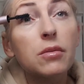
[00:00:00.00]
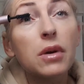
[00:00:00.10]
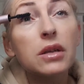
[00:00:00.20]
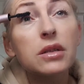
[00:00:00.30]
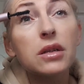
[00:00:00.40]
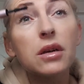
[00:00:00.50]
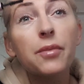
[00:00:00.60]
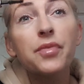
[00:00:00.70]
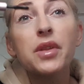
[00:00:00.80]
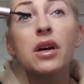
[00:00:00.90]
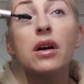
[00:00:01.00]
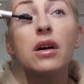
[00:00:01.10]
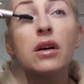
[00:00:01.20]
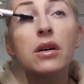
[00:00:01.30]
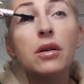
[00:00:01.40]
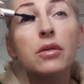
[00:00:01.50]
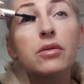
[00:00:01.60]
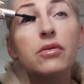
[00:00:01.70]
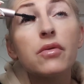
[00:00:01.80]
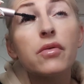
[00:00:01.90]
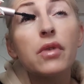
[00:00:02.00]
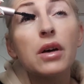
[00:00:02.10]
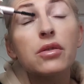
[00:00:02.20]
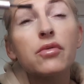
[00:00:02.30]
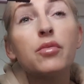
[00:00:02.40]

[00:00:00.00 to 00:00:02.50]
macie e, dwa do